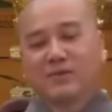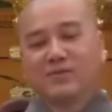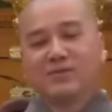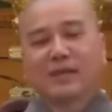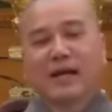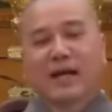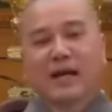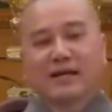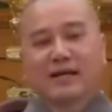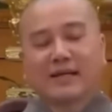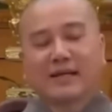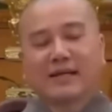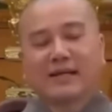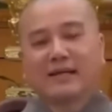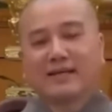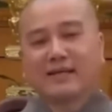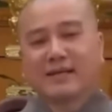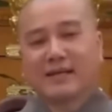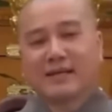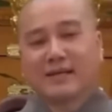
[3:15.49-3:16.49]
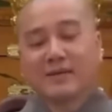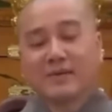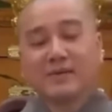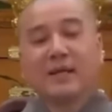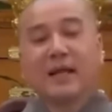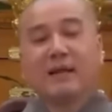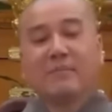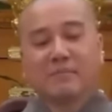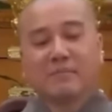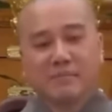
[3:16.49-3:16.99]
chúng ta cái cái hiểu
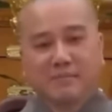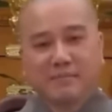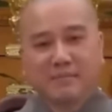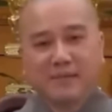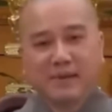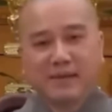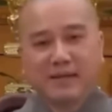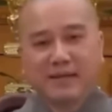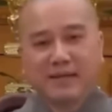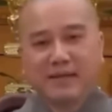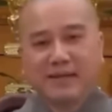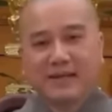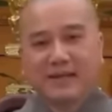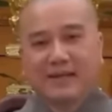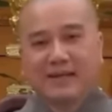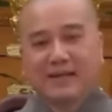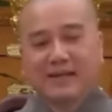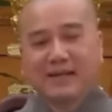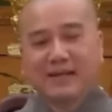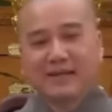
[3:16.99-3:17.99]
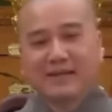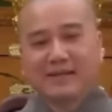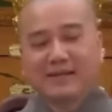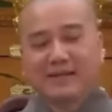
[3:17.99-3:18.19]
lầm à,